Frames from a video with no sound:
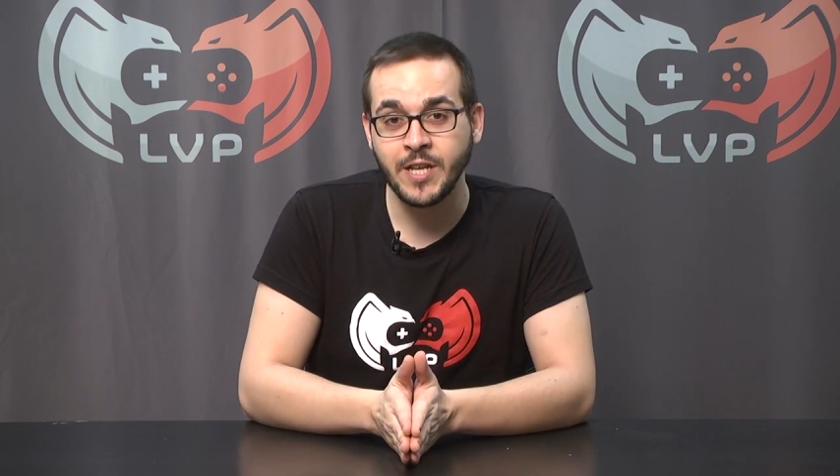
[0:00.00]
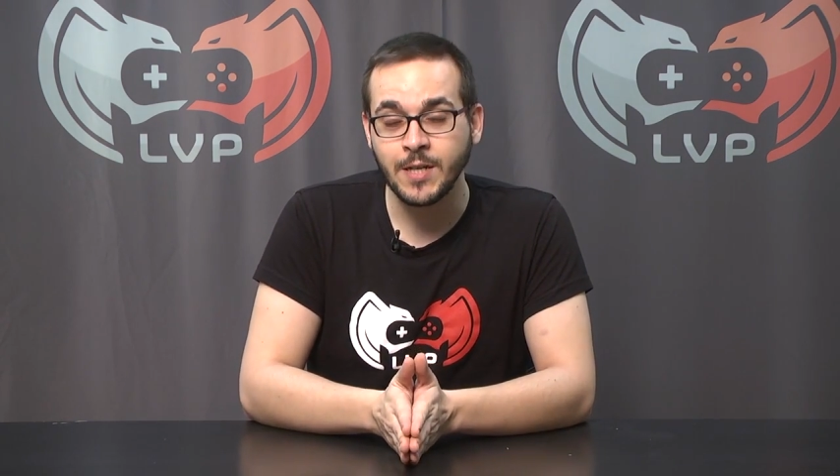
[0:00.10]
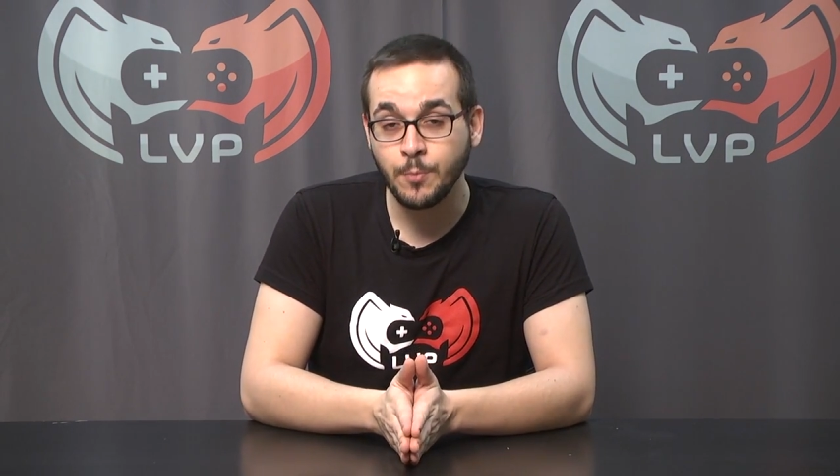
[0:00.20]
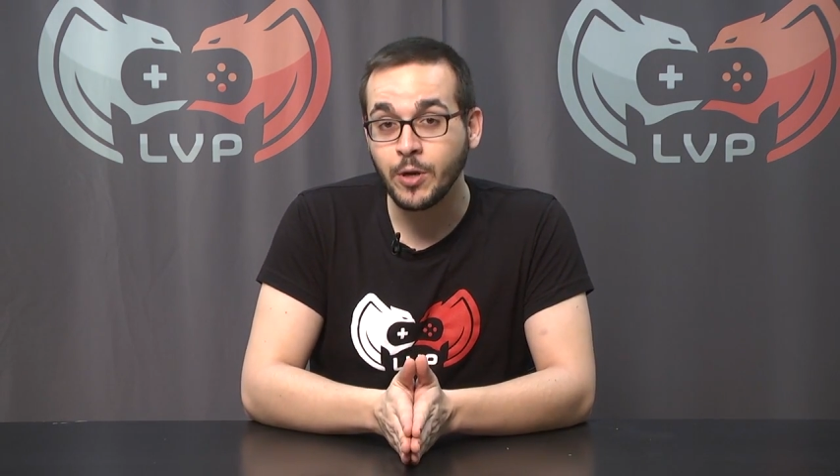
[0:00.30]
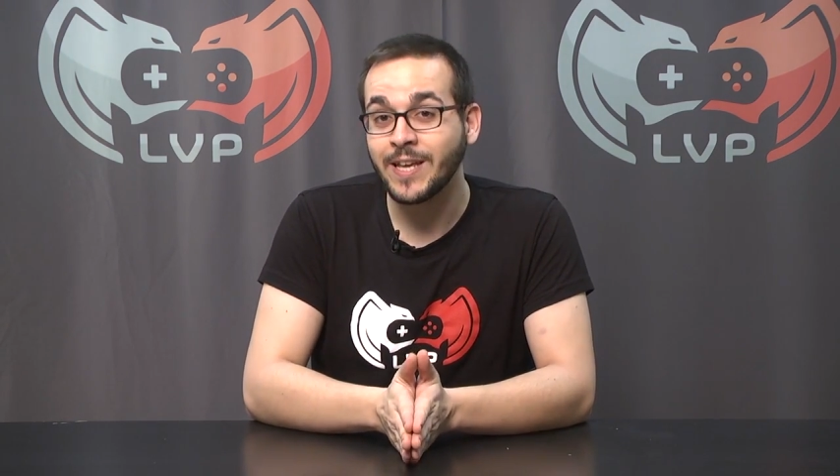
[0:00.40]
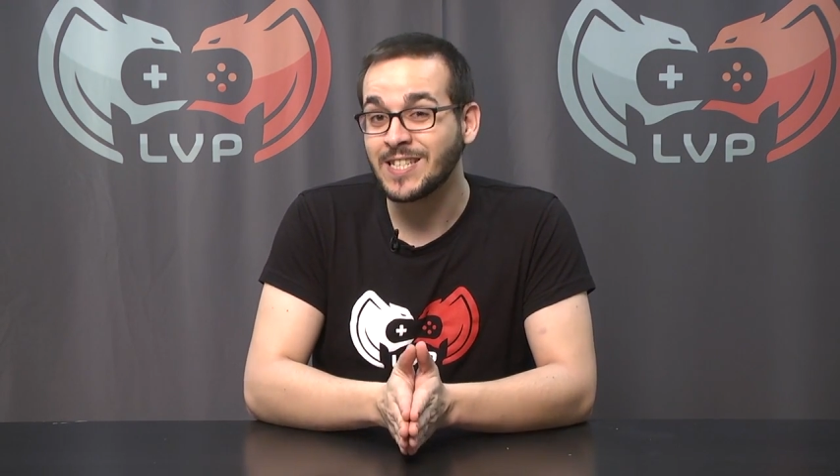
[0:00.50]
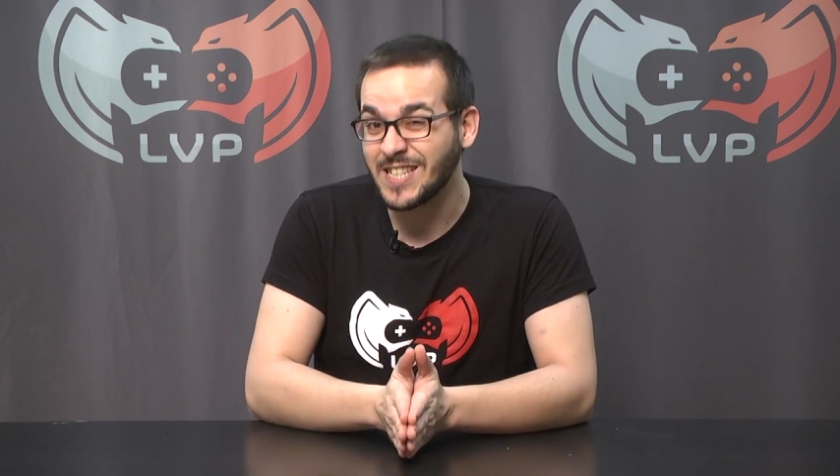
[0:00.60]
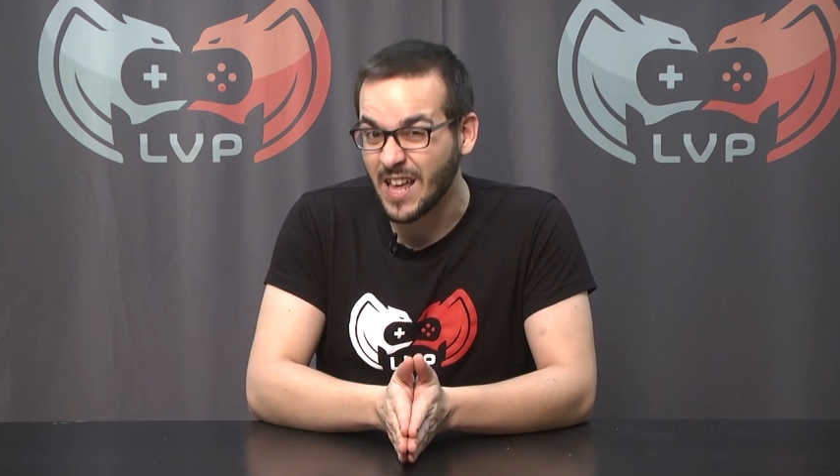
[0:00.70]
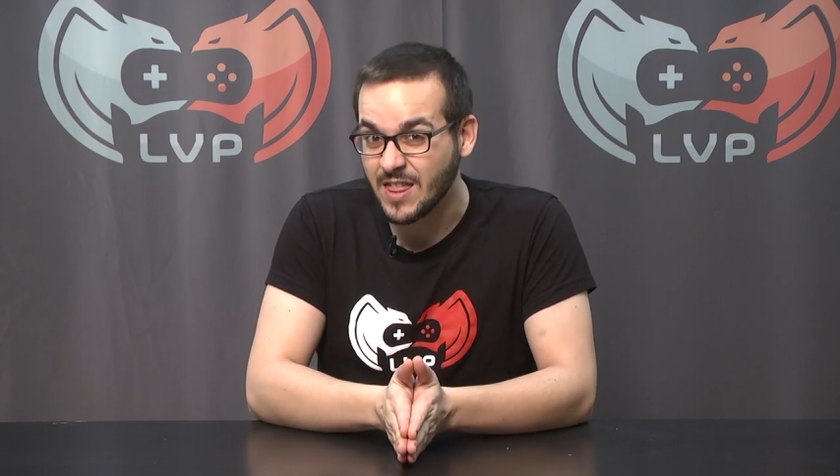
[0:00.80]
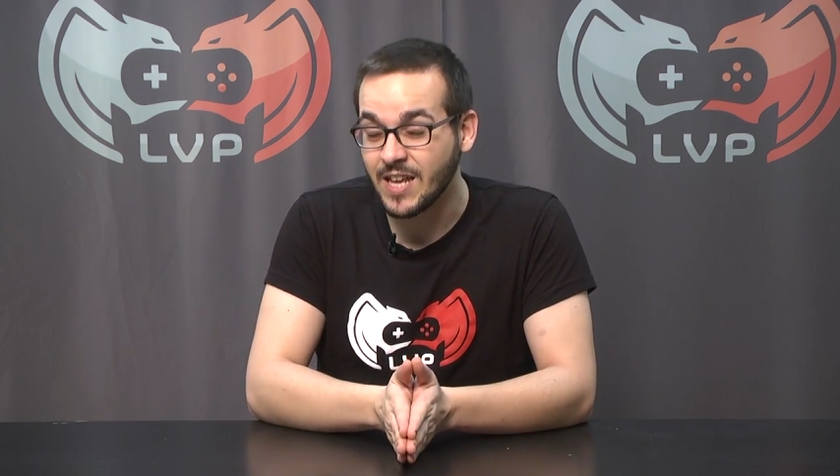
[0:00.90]
días porque
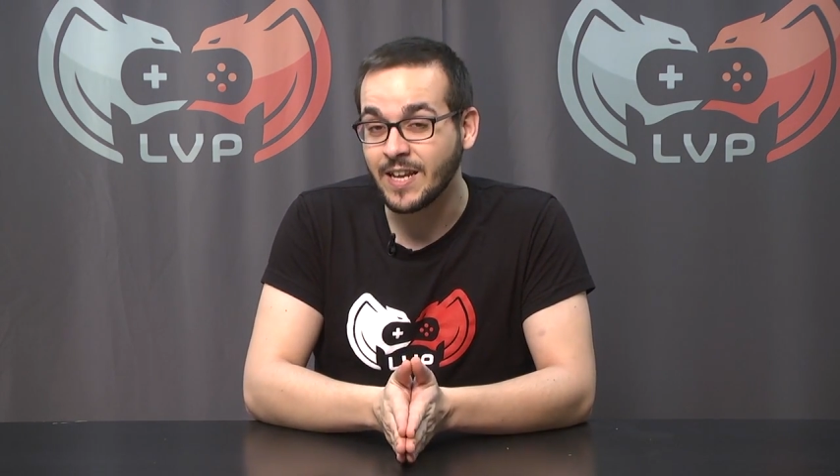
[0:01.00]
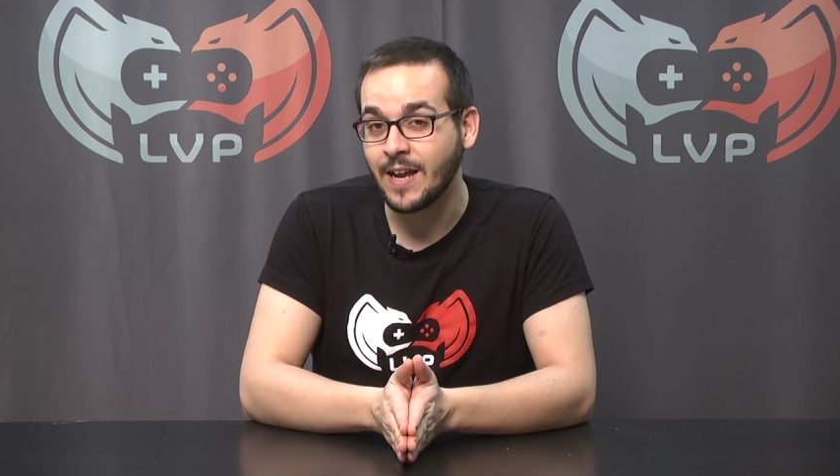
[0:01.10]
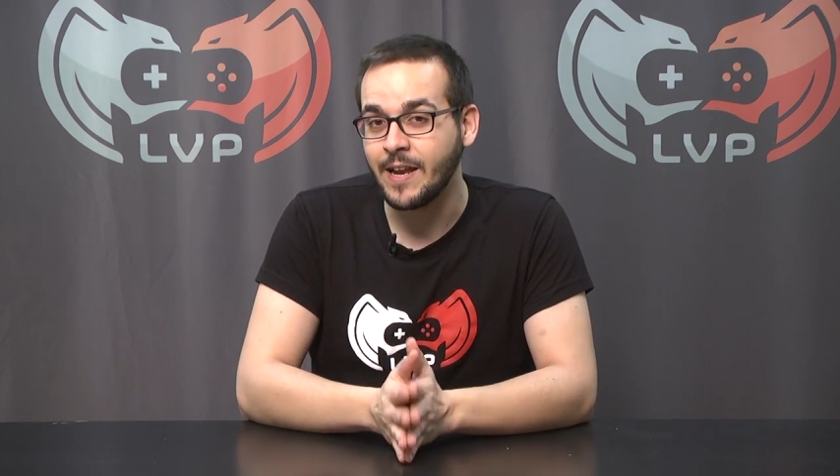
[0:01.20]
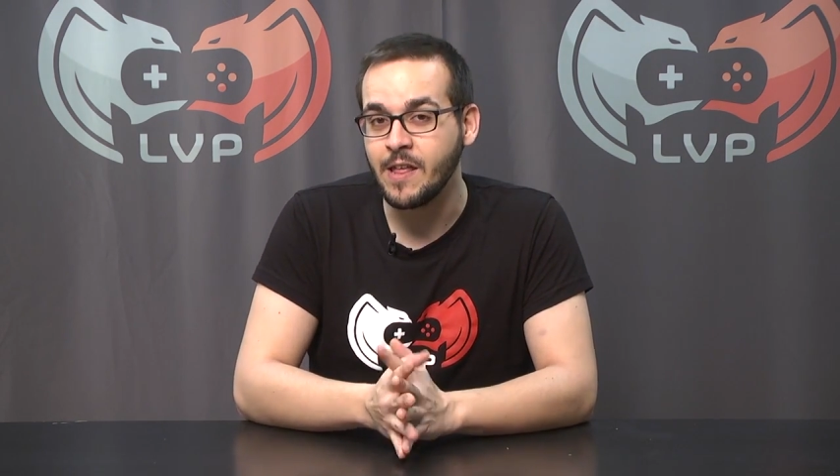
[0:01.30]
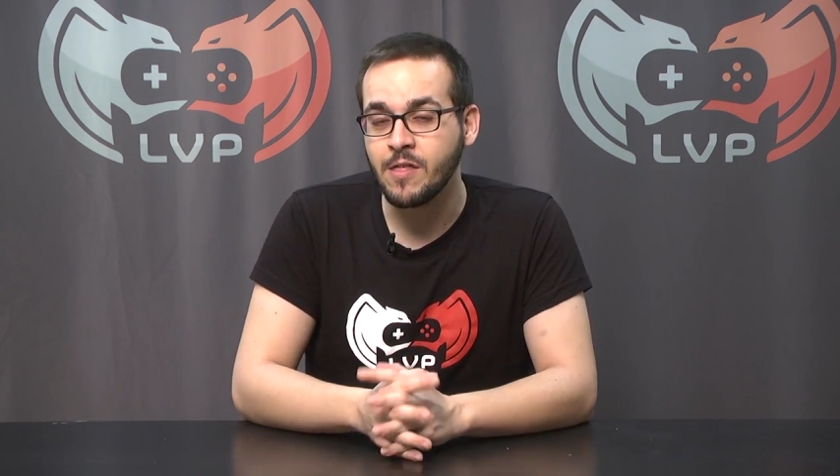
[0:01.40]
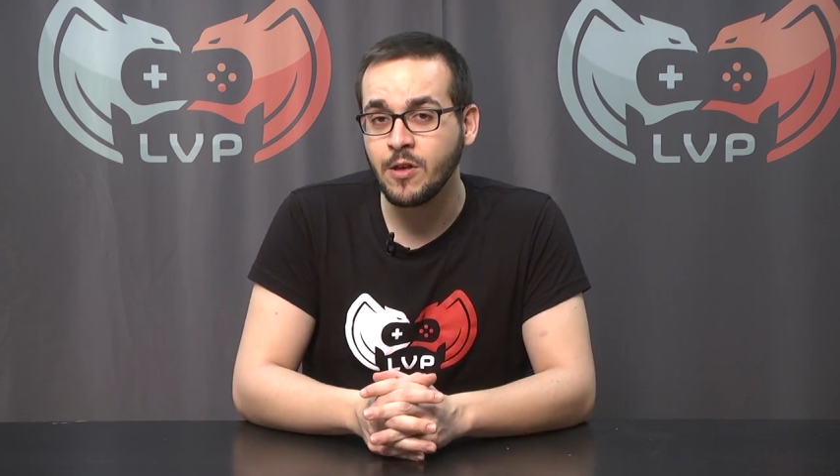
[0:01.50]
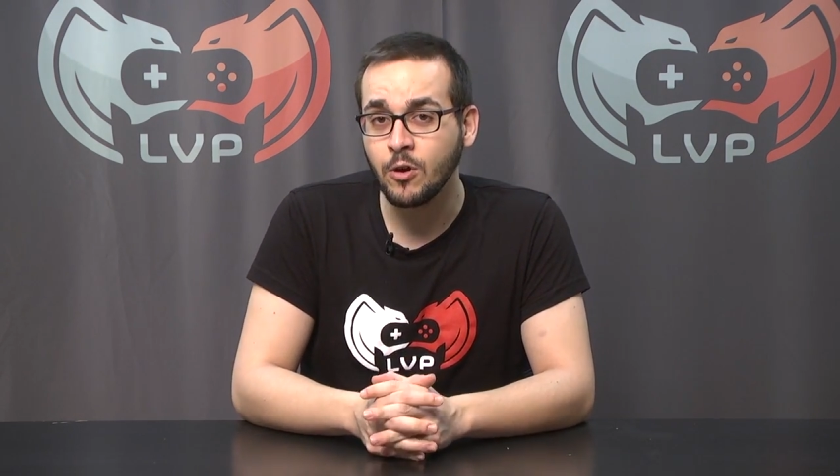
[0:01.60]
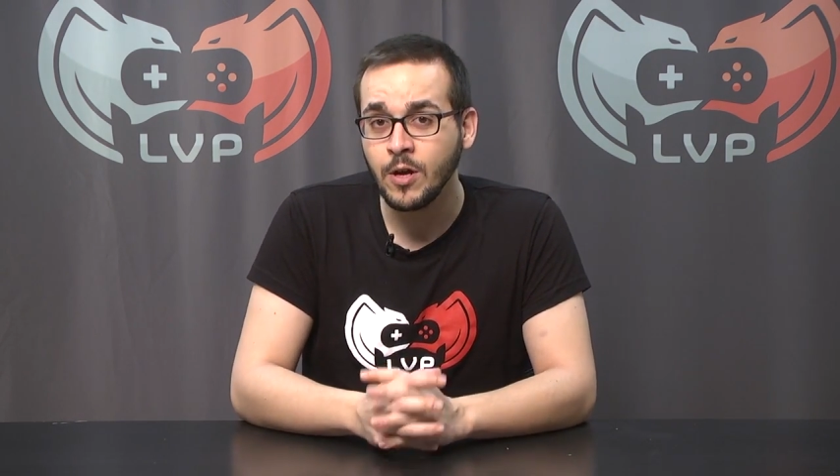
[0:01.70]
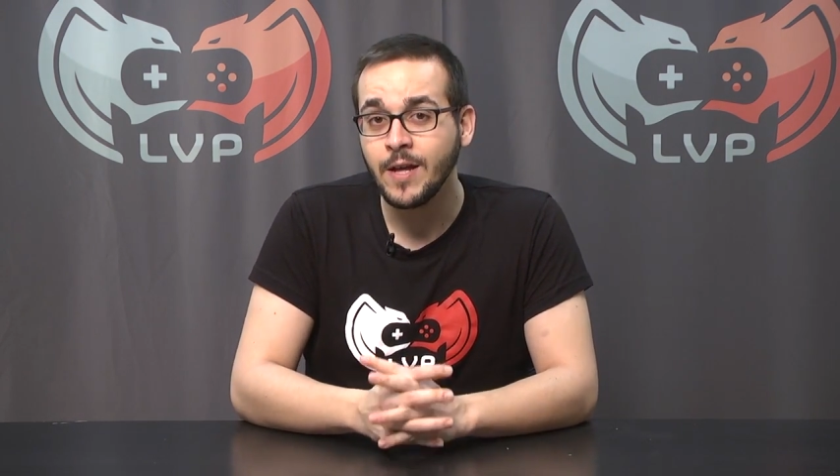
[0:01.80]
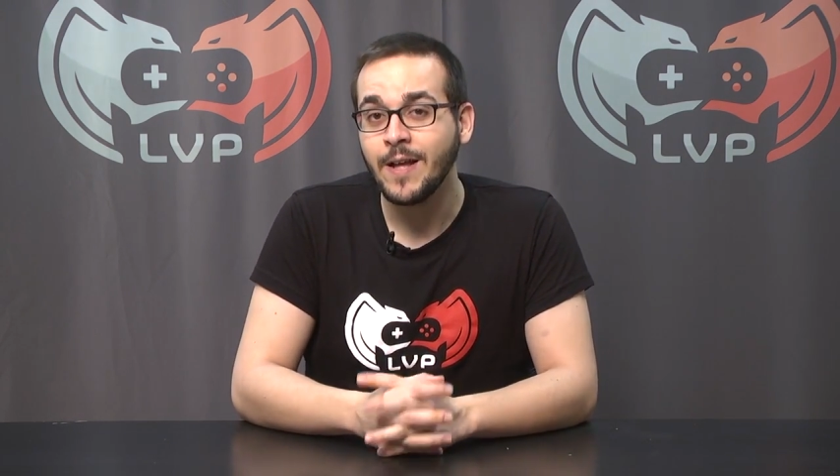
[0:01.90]
se acerca el inicio